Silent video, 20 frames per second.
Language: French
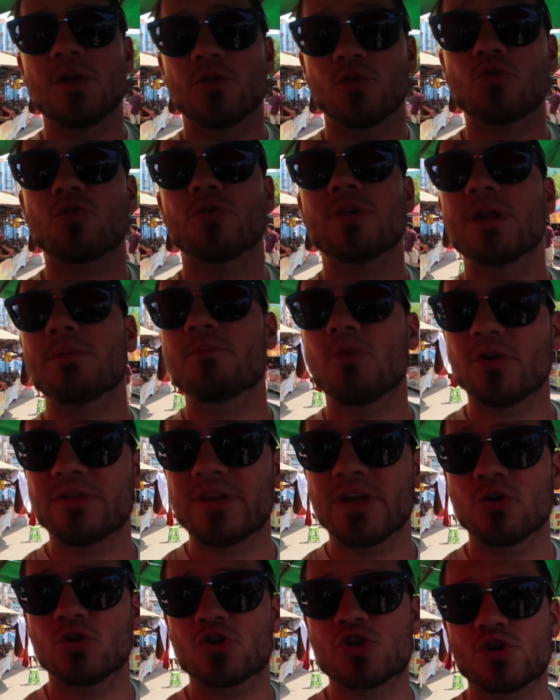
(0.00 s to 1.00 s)
Donc on a
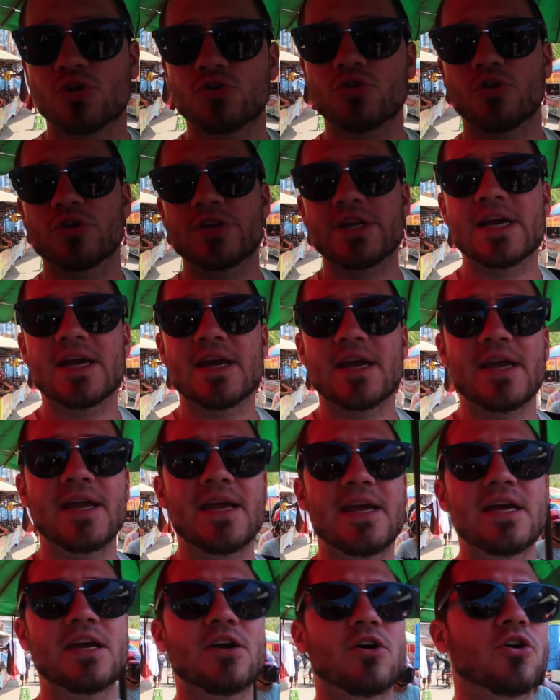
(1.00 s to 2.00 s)
demandé au chaudronnier
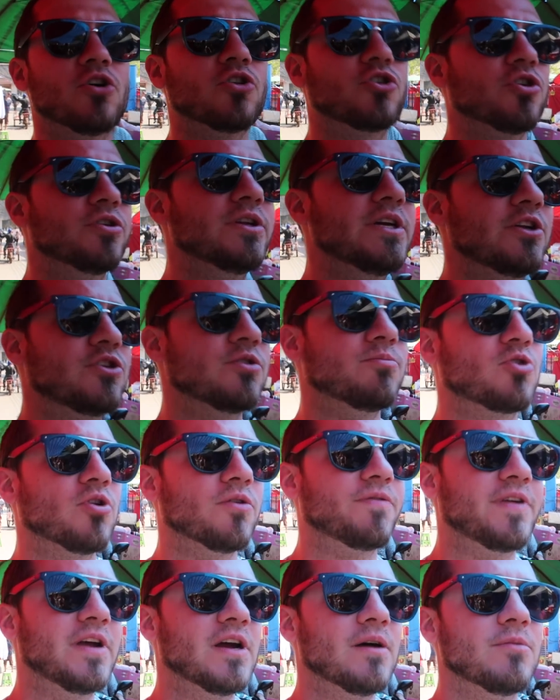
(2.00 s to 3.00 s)
et euh, Tony tu me
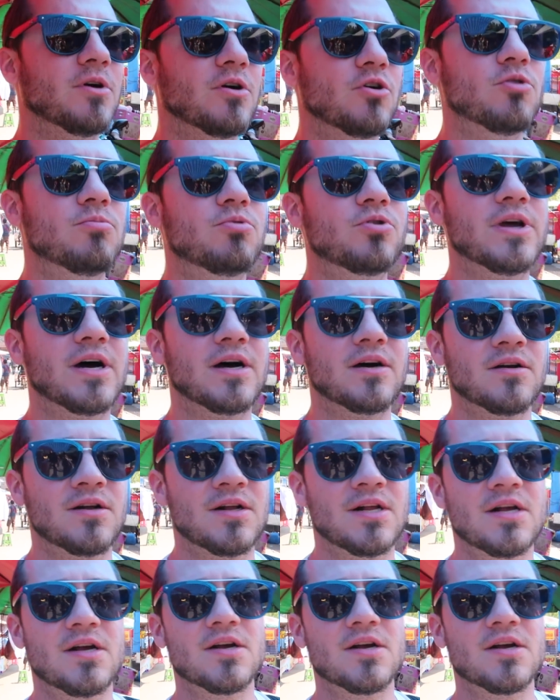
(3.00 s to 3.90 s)
confirmes le Bouddha